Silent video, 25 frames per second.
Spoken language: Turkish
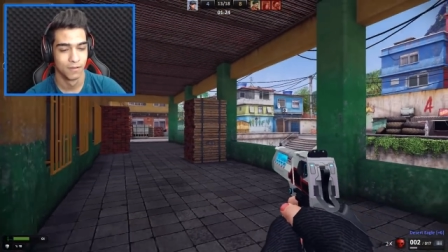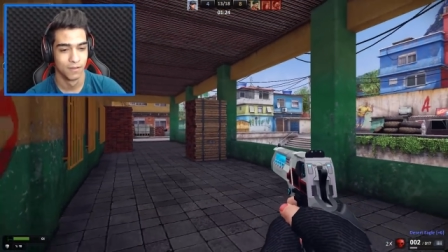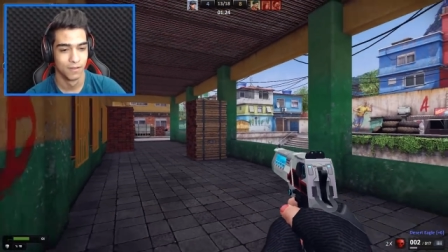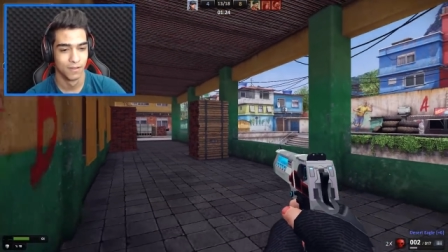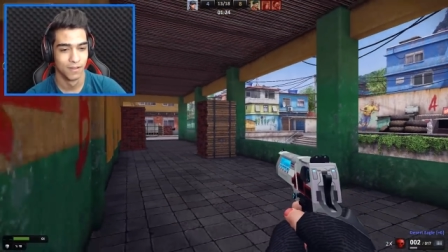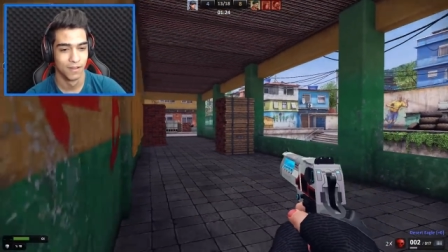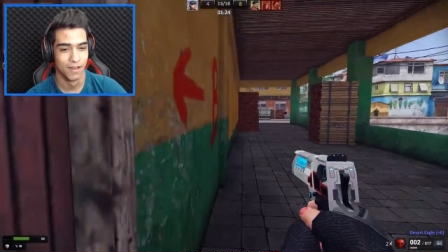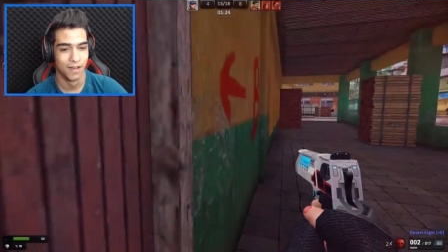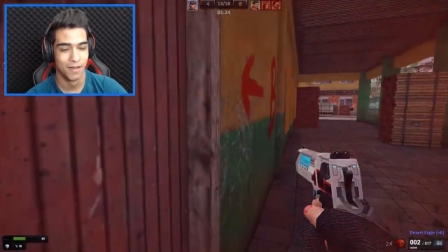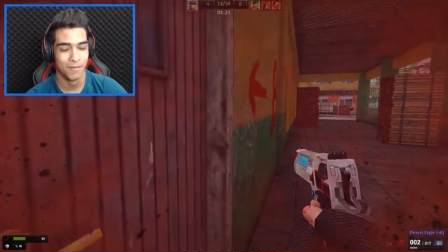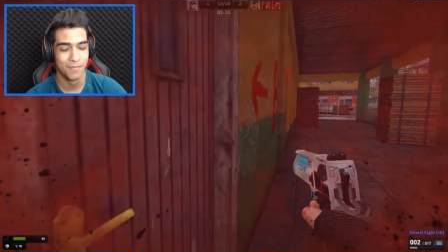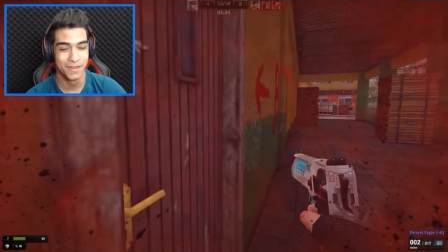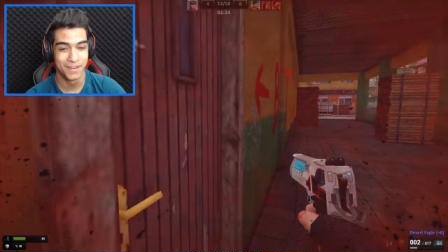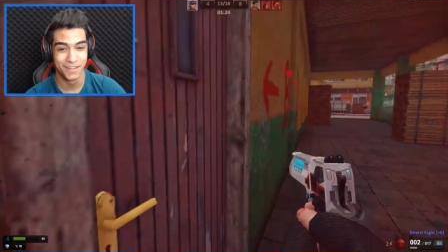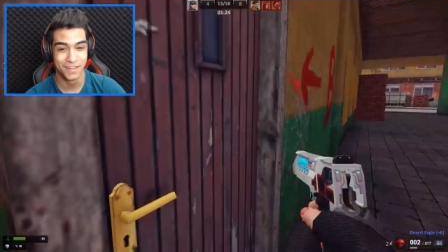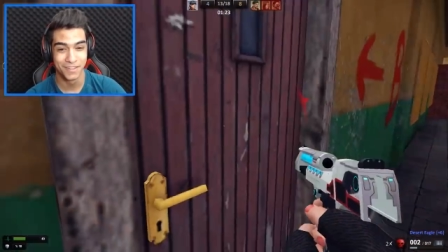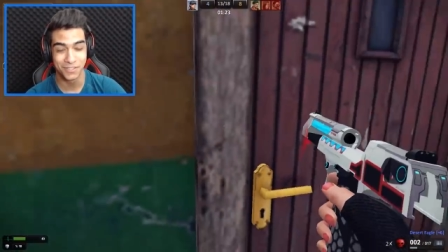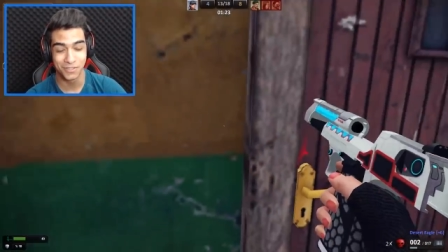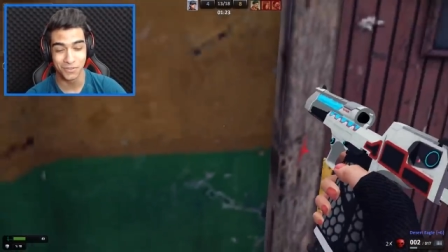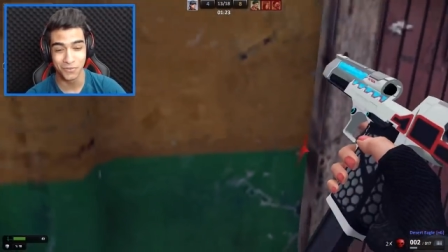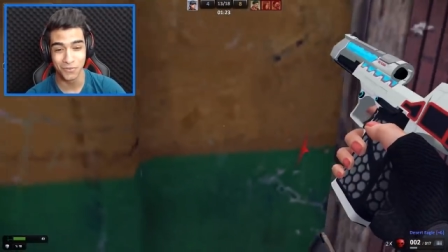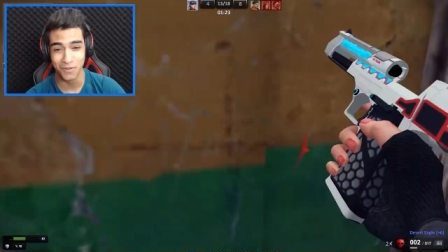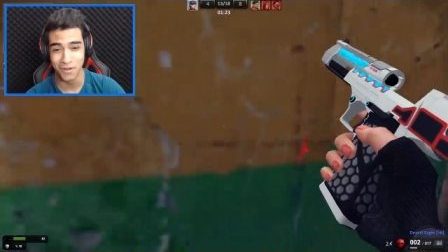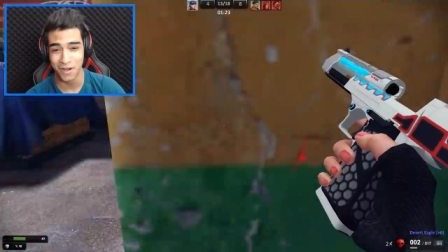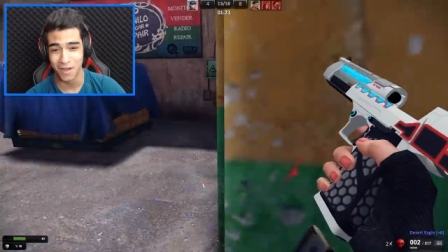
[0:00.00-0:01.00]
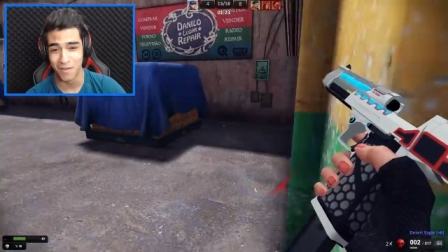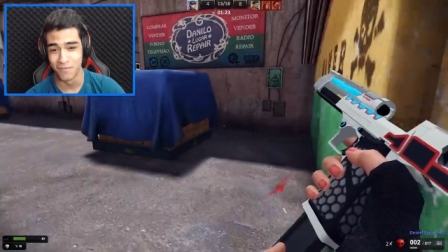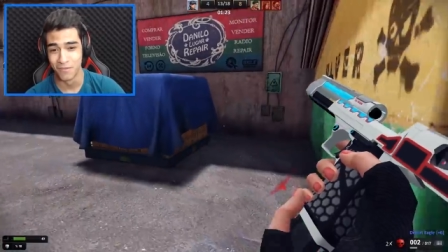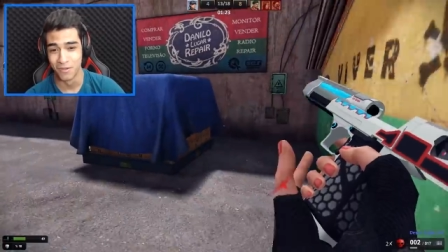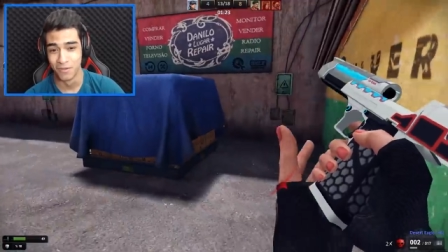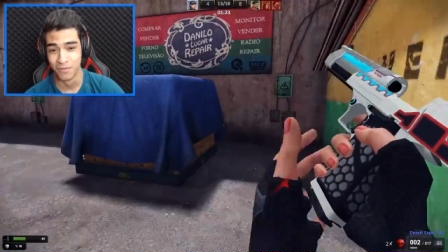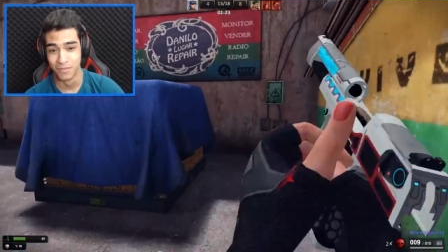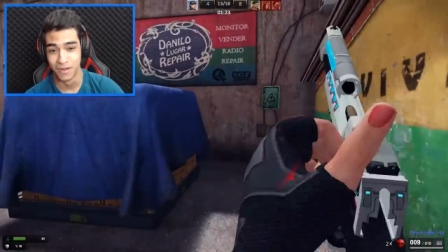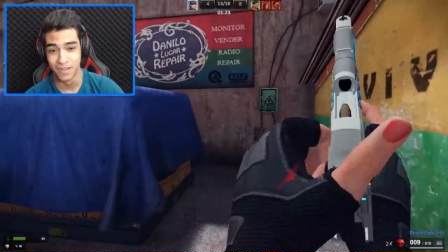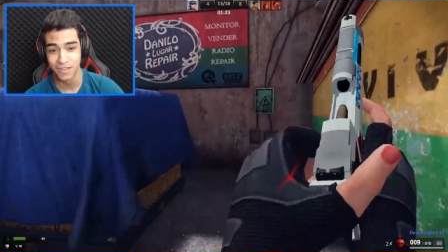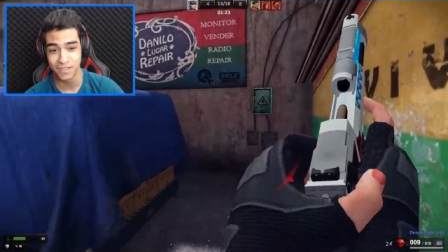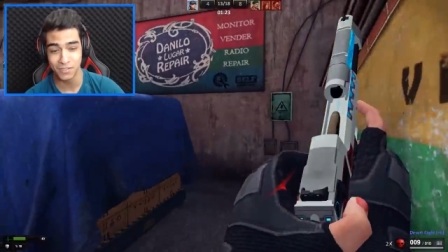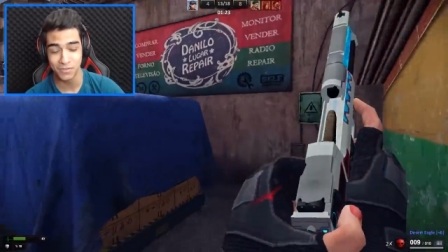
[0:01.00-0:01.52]
Abi nasıl
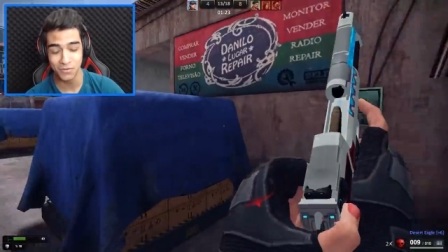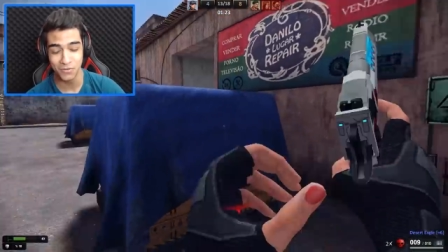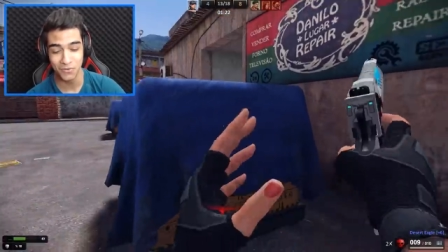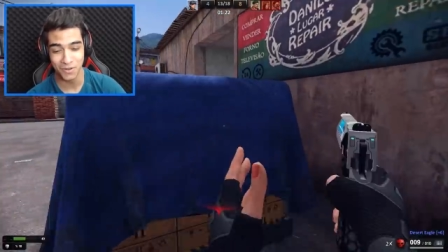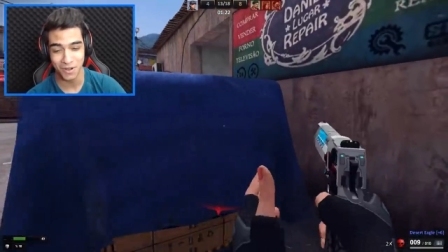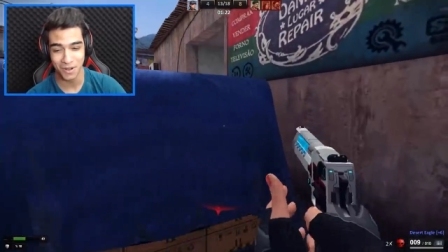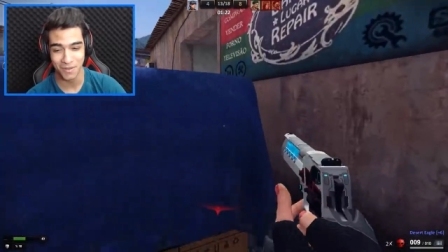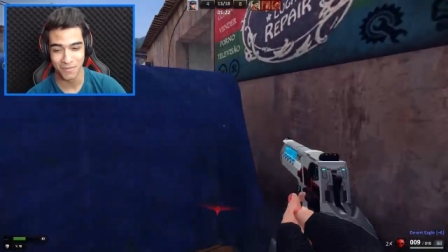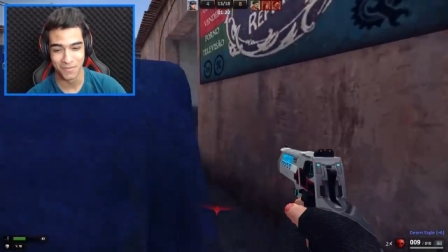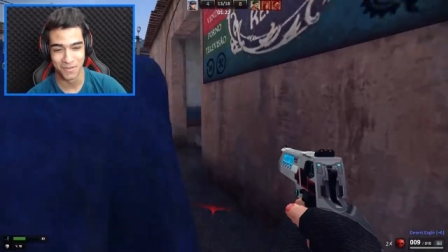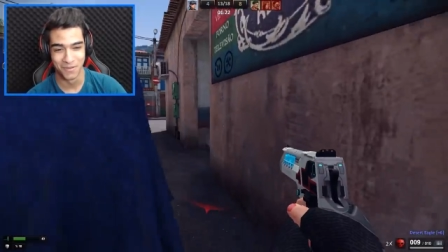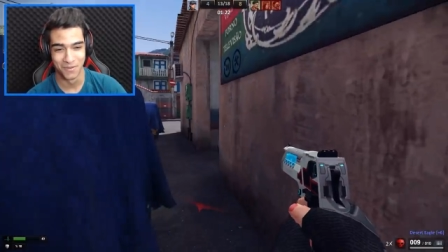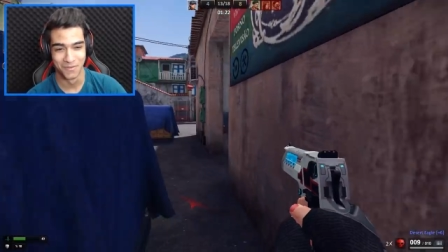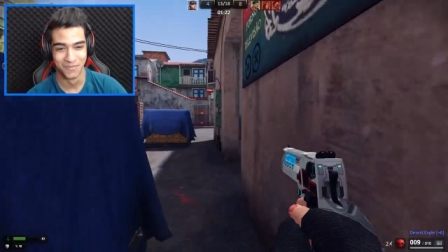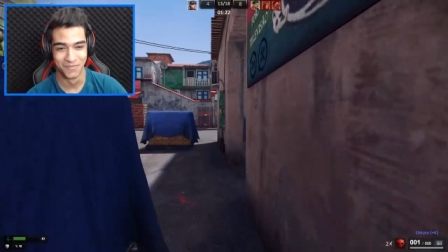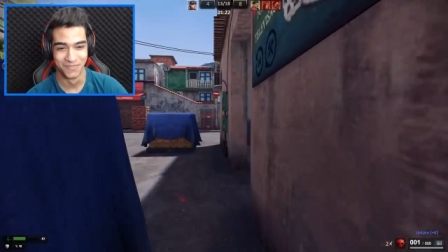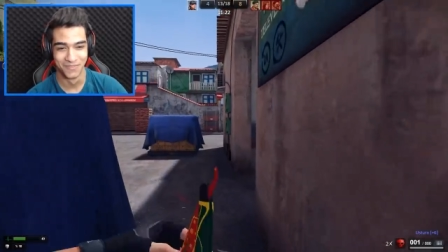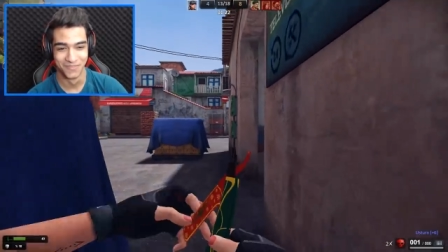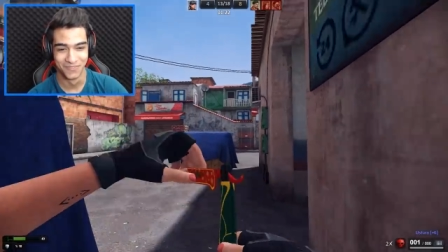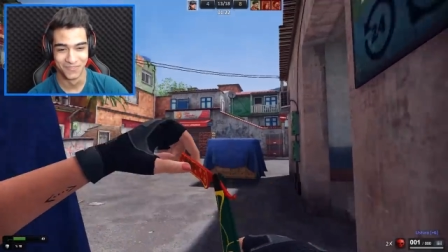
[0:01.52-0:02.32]
vuramıyorum? Nasıl vuramıyorum?